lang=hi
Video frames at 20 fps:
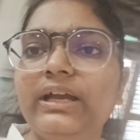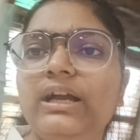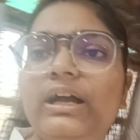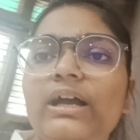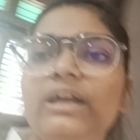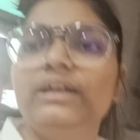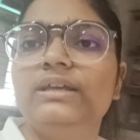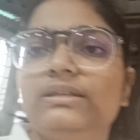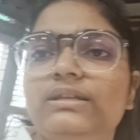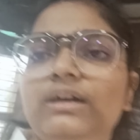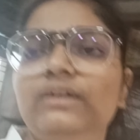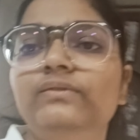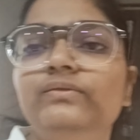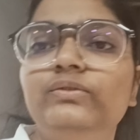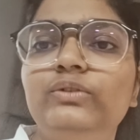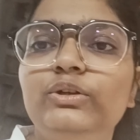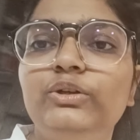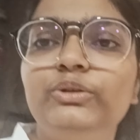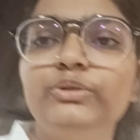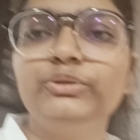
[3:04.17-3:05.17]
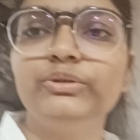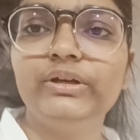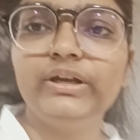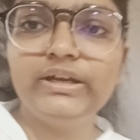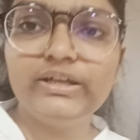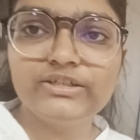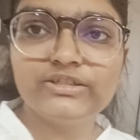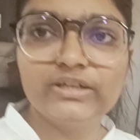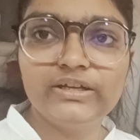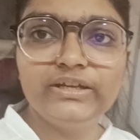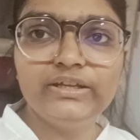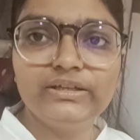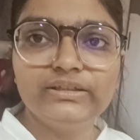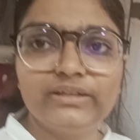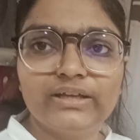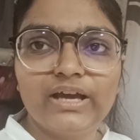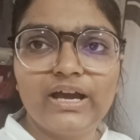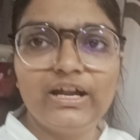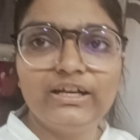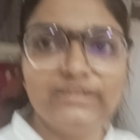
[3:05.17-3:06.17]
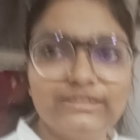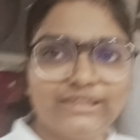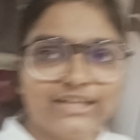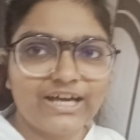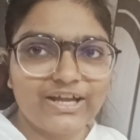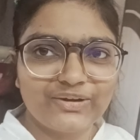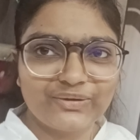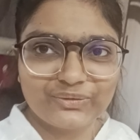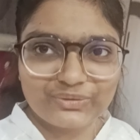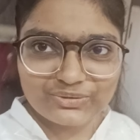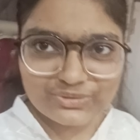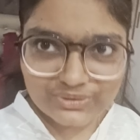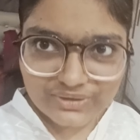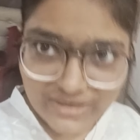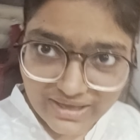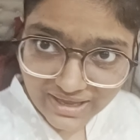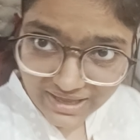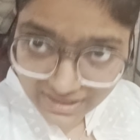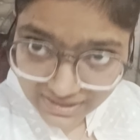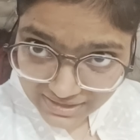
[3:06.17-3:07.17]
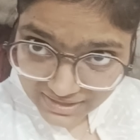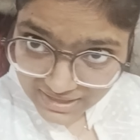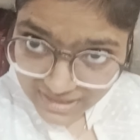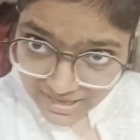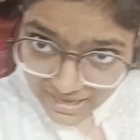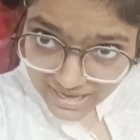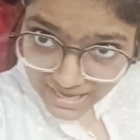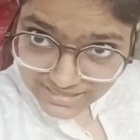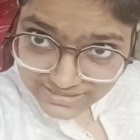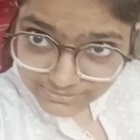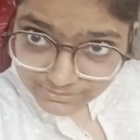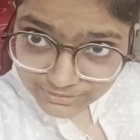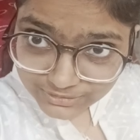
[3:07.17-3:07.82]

गाइस हम फुल टू रेडी शेडी तैयार श्यार हो चुके हैं आज